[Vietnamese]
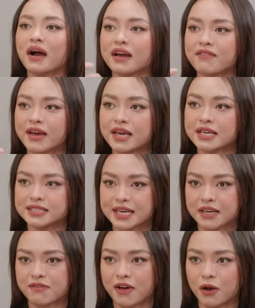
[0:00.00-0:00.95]
bận cái váy y
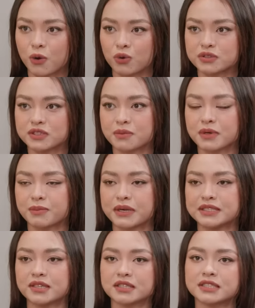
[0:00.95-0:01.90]
chang như vậy luôn, xong là
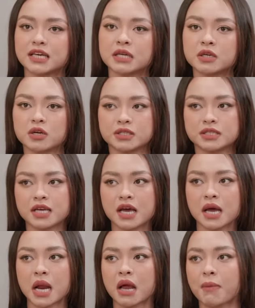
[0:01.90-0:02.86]
bị so sánh rồi
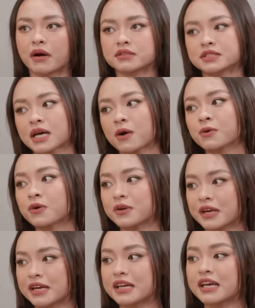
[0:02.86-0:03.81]
chê là bận xấu rồi
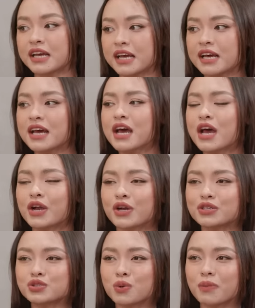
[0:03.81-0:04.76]
này, này kia,
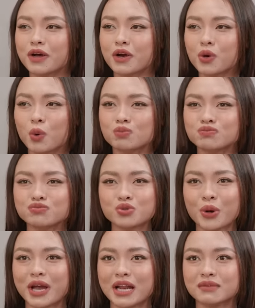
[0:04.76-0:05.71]
nói chung là nó cũng
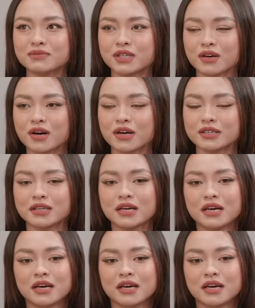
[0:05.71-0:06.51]
tùy lắm chị ơi.